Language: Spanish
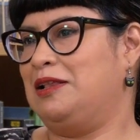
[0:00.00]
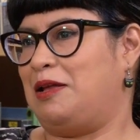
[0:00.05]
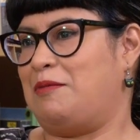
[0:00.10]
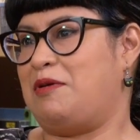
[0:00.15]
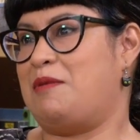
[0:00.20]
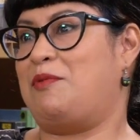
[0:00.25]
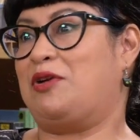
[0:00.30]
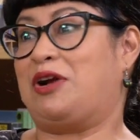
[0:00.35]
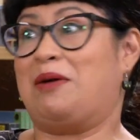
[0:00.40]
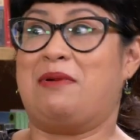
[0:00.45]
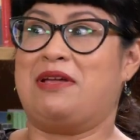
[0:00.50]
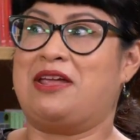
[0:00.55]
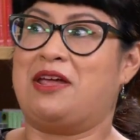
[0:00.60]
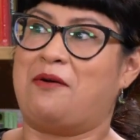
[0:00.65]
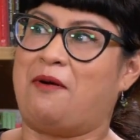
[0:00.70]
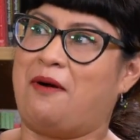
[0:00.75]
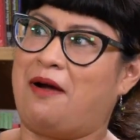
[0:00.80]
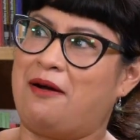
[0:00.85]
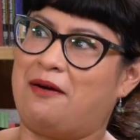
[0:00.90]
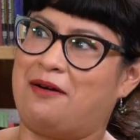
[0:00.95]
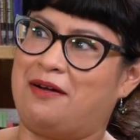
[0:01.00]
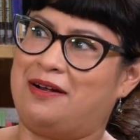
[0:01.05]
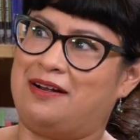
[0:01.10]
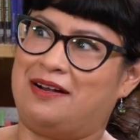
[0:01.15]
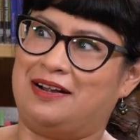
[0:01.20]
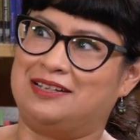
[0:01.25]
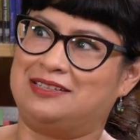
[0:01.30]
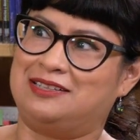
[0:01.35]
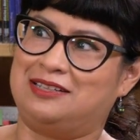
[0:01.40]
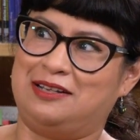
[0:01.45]
También porque me
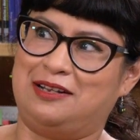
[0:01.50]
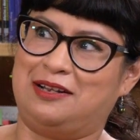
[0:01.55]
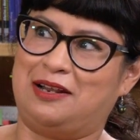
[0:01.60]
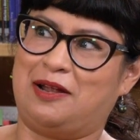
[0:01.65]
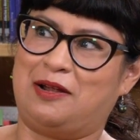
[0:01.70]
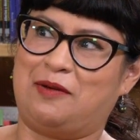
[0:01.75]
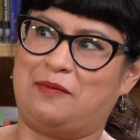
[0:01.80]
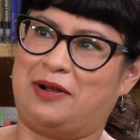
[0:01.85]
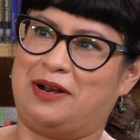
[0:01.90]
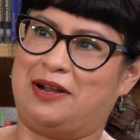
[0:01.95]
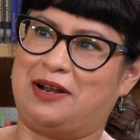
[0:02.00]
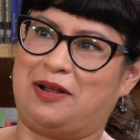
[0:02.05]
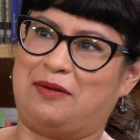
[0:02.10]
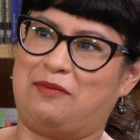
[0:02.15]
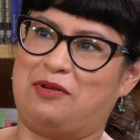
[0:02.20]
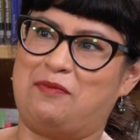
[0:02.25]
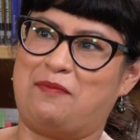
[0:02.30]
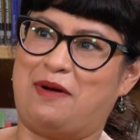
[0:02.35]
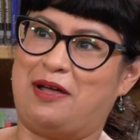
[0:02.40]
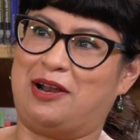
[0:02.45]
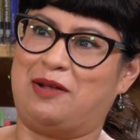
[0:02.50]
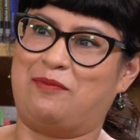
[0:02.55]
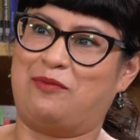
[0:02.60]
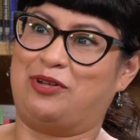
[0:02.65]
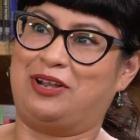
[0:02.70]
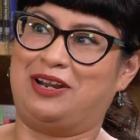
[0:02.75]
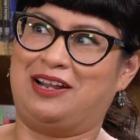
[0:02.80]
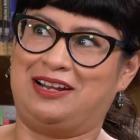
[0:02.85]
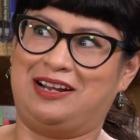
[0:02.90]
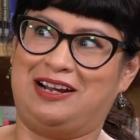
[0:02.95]
llevaban al cine para que mis padres
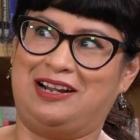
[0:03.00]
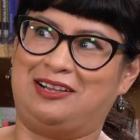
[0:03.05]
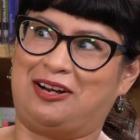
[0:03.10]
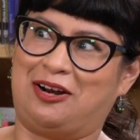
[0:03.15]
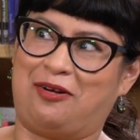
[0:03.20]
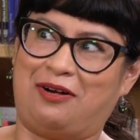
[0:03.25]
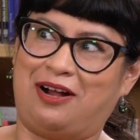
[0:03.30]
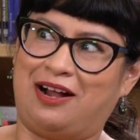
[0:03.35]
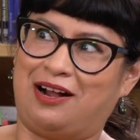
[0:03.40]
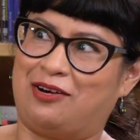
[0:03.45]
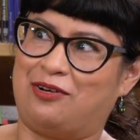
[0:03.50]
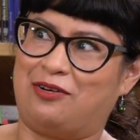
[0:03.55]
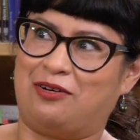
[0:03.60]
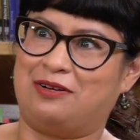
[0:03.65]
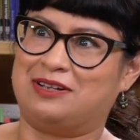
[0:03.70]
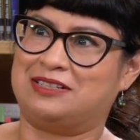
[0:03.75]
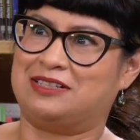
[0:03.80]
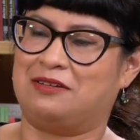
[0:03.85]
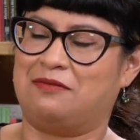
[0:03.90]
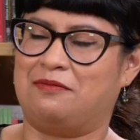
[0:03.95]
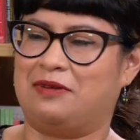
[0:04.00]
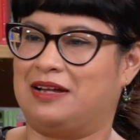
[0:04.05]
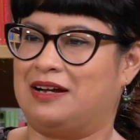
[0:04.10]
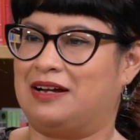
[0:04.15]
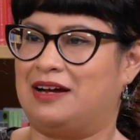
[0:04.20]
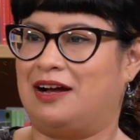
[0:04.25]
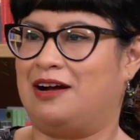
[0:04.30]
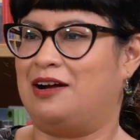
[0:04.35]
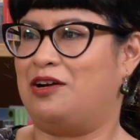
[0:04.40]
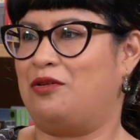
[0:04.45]
pudieran ir al trabajo, a veces me
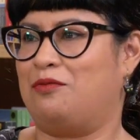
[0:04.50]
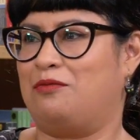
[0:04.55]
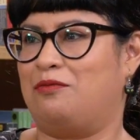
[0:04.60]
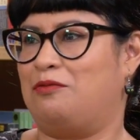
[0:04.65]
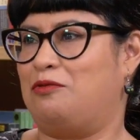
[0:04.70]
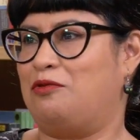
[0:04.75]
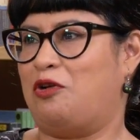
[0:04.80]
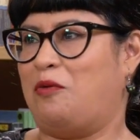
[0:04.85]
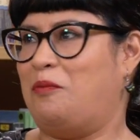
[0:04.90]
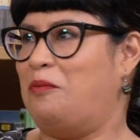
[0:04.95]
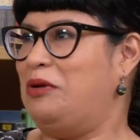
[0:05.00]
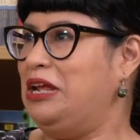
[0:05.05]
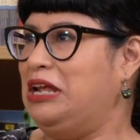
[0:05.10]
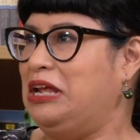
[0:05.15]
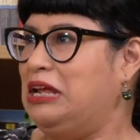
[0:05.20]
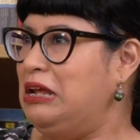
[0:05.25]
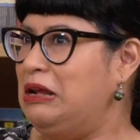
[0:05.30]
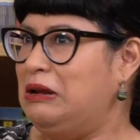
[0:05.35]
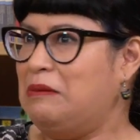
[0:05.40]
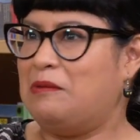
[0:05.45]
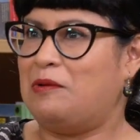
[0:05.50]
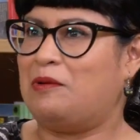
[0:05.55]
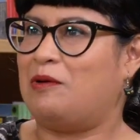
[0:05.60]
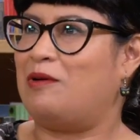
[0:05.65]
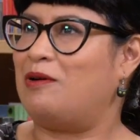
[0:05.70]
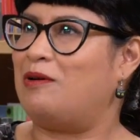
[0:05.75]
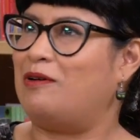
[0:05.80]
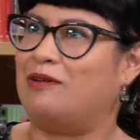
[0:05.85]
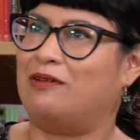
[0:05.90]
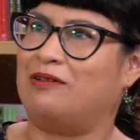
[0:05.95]
dejaban con unos
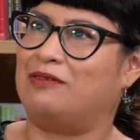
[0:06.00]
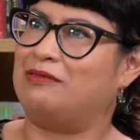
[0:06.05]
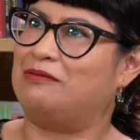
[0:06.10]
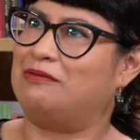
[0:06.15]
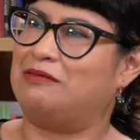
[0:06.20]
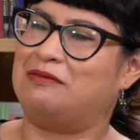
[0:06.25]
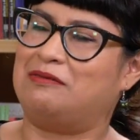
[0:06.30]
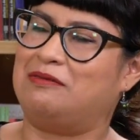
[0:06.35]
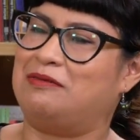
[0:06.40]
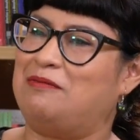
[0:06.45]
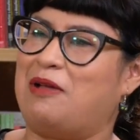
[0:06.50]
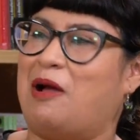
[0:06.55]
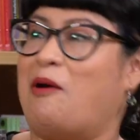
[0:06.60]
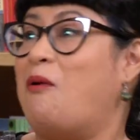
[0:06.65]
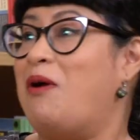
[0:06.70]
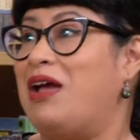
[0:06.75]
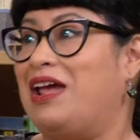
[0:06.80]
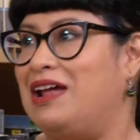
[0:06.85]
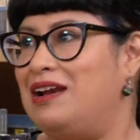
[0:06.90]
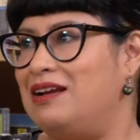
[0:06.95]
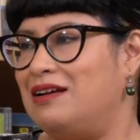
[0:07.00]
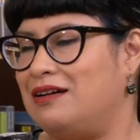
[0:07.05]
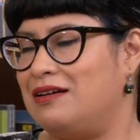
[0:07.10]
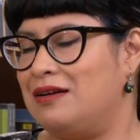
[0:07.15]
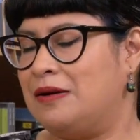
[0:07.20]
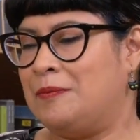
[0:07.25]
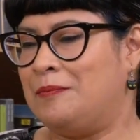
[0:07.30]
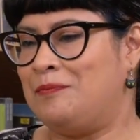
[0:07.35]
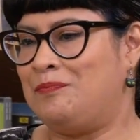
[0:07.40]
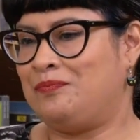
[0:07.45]
primos, con mi abuela.